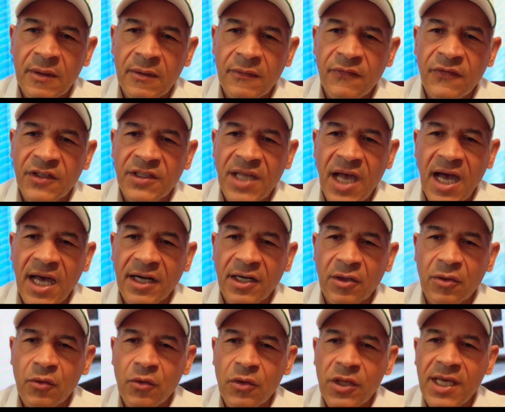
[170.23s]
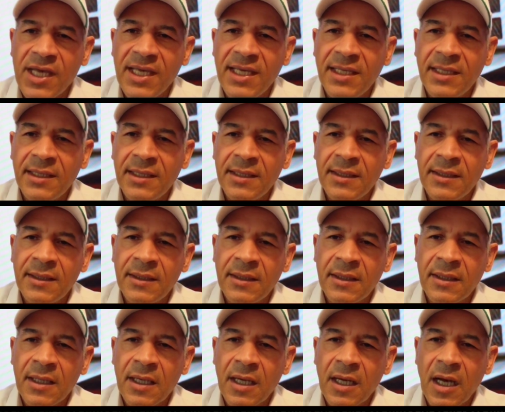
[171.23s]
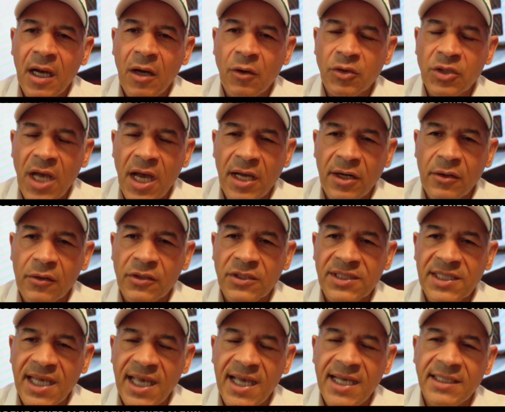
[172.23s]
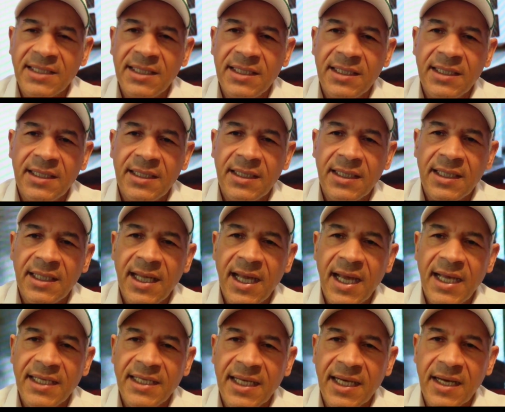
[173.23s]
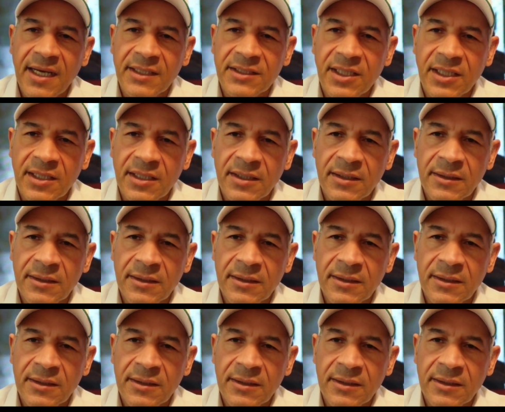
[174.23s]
في تعرضه او تعرض صحته الى اي خطر